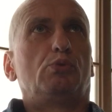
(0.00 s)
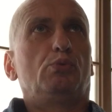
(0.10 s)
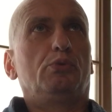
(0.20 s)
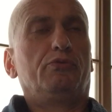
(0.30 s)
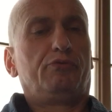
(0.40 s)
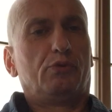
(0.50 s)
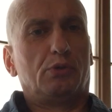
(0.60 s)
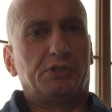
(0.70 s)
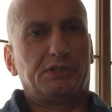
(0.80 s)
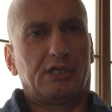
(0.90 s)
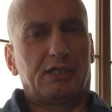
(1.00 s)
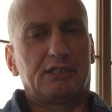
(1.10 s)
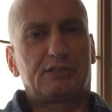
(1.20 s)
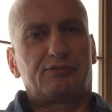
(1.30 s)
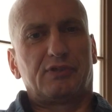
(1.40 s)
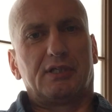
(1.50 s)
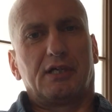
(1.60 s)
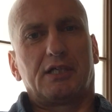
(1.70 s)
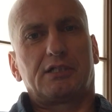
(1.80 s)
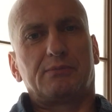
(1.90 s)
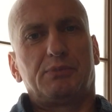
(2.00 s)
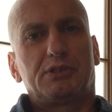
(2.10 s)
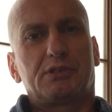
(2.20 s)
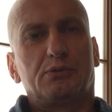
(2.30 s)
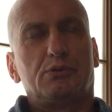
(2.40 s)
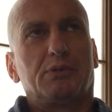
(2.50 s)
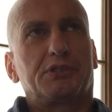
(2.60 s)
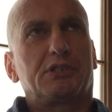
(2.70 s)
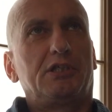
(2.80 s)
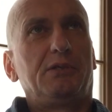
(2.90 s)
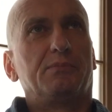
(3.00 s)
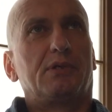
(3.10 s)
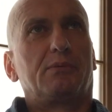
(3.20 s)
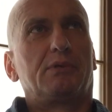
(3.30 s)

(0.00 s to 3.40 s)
Unwohlsein ist vielleicht ein bisschen übertrieben,